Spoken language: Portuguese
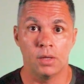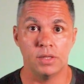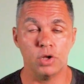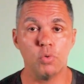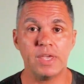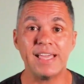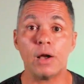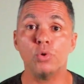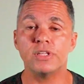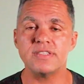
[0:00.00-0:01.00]
Então, o que
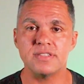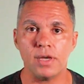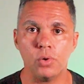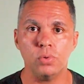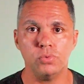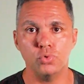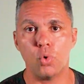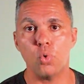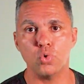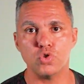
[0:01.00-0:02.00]
aconteceu no
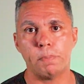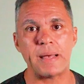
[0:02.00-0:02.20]
concurso